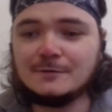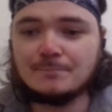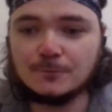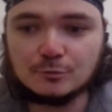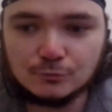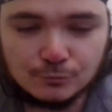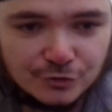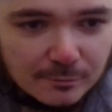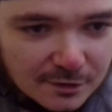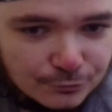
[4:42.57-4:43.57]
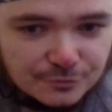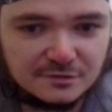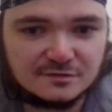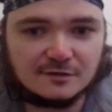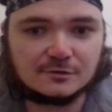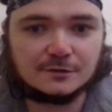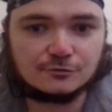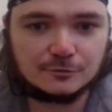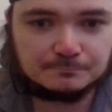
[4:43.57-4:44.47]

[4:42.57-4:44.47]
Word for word: Но ему нужна была воинская слава, конечно.